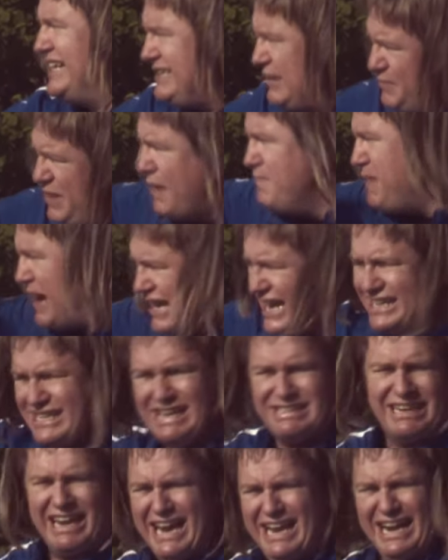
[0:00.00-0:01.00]
seitdem der Magath
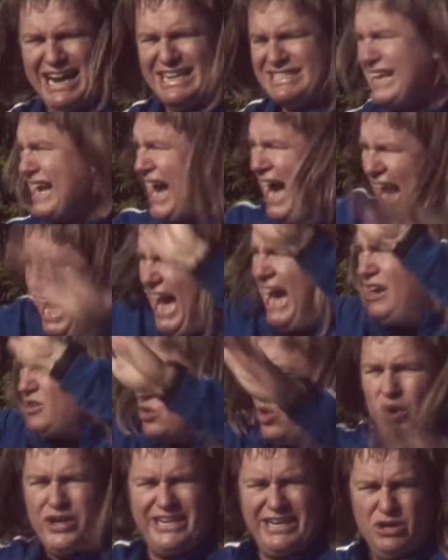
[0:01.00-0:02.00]
Trainer ist. Acht,
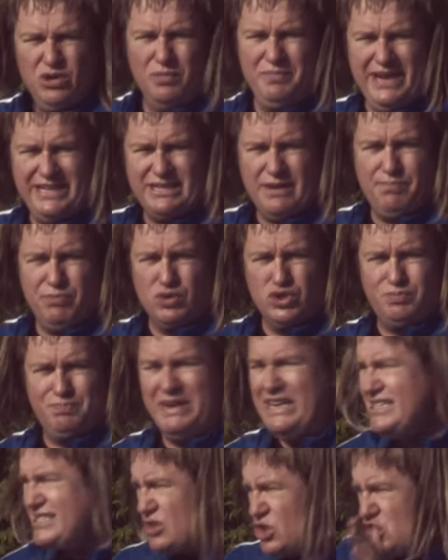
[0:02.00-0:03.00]
neun Kilometer pro
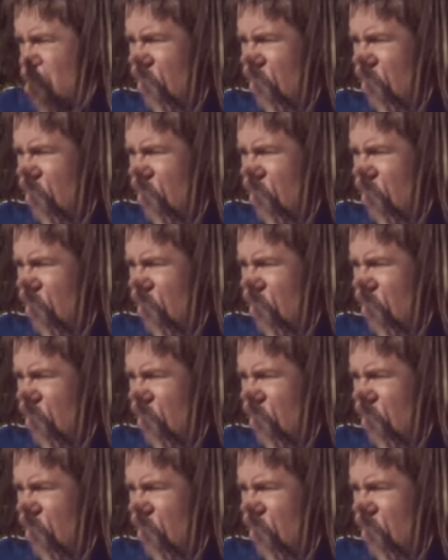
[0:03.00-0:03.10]
Spiel, ist doch